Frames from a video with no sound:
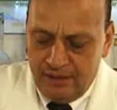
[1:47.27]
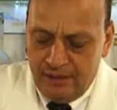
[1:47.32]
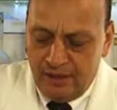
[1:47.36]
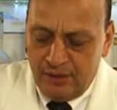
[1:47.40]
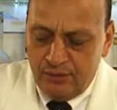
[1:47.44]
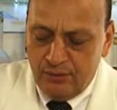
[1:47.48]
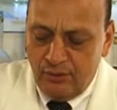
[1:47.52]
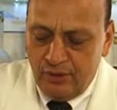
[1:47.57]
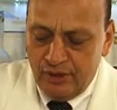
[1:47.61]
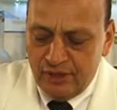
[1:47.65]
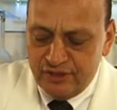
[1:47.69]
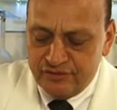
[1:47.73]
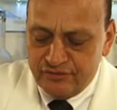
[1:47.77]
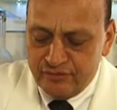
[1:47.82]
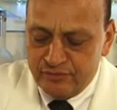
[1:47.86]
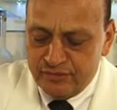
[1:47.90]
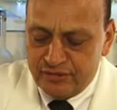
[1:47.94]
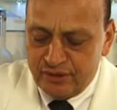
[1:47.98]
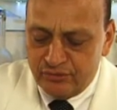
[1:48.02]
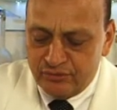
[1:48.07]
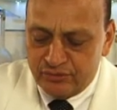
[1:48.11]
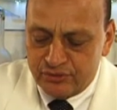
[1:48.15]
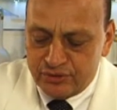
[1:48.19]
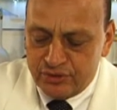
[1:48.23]
E agora nós vamos dar
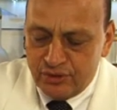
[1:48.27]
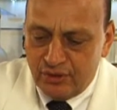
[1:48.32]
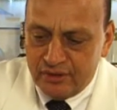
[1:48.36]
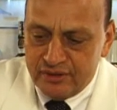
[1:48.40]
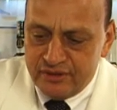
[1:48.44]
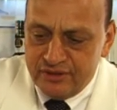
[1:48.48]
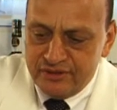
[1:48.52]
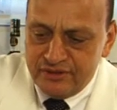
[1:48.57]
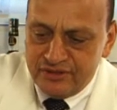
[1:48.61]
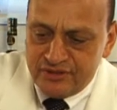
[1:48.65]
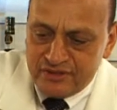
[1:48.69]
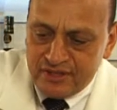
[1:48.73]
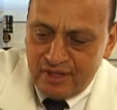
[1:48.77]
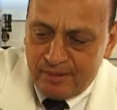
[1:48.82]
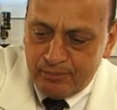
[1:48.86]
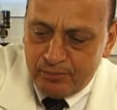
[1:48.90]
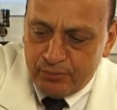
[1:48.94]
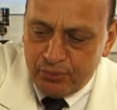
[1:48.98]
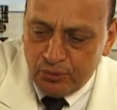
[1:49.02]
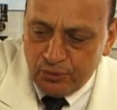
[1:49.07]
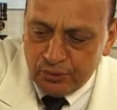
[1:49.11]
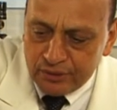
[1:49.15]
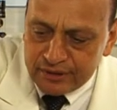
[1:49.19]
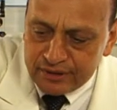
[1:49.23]
um toque de
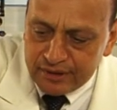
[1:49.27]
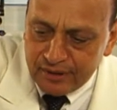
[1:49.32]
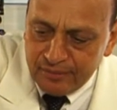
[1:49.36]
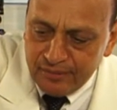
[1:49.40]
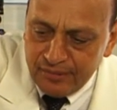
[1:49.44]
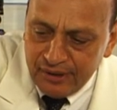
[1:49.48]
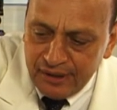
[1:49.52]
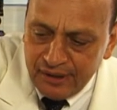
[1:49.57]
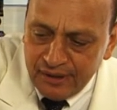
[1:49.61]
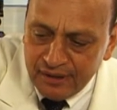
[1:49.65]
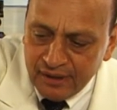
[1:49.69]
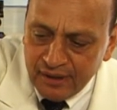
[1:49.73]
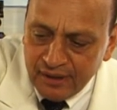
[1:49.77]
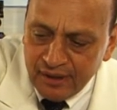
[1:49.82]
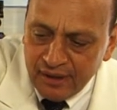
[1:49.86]
sabor também